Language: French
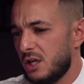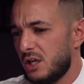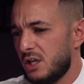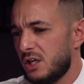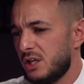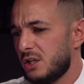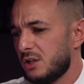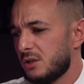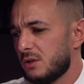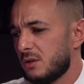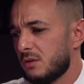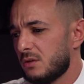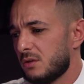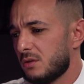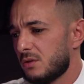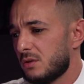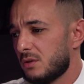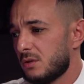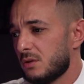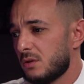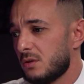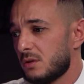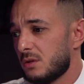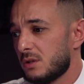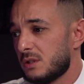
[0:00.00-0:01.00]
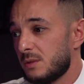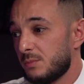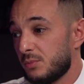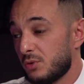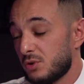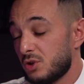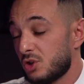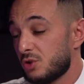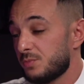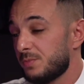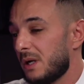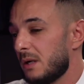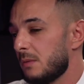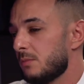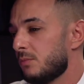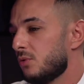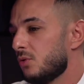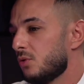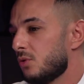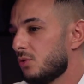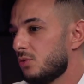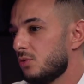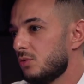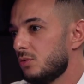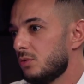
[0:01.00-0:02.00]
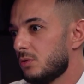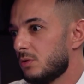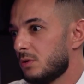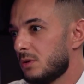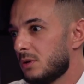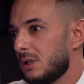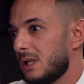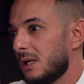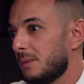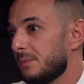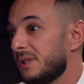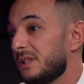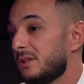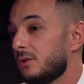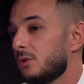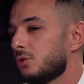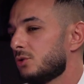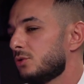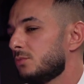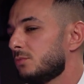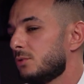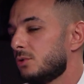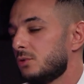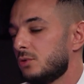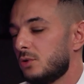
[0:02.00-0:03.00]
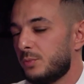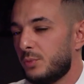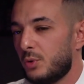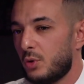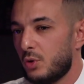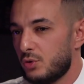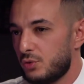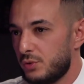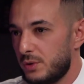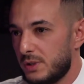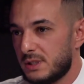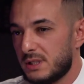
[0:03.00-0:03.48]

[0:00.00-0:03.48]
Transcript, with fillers: Et euh, c'est pour ça que je parle beaucoup de la méthode du monoproduit,